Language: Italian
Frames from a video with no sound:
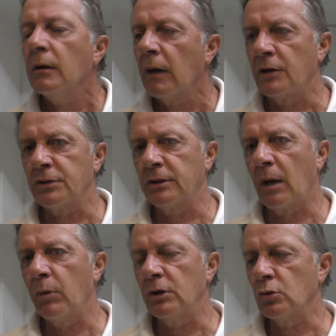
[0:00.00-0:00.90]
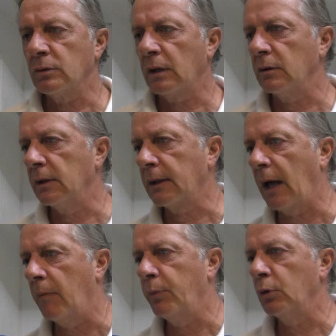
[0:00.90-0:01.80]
accettiamo il risultato del campo.